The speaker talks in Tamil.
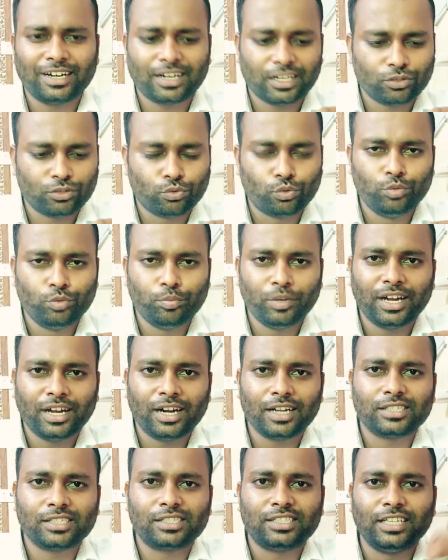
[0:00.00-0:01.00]
இருக்க அந்த
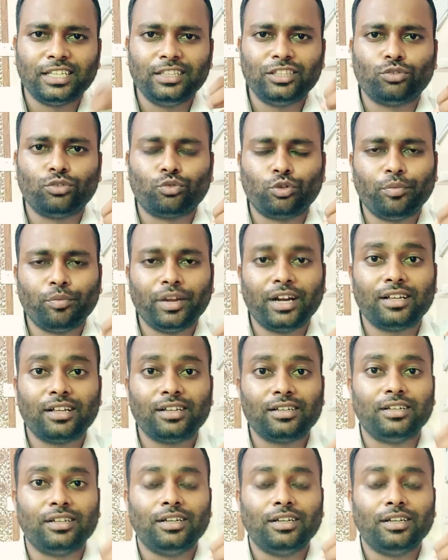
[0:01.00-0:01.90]
உண்மையான ஸ்ட்ரென்த் உண்மையான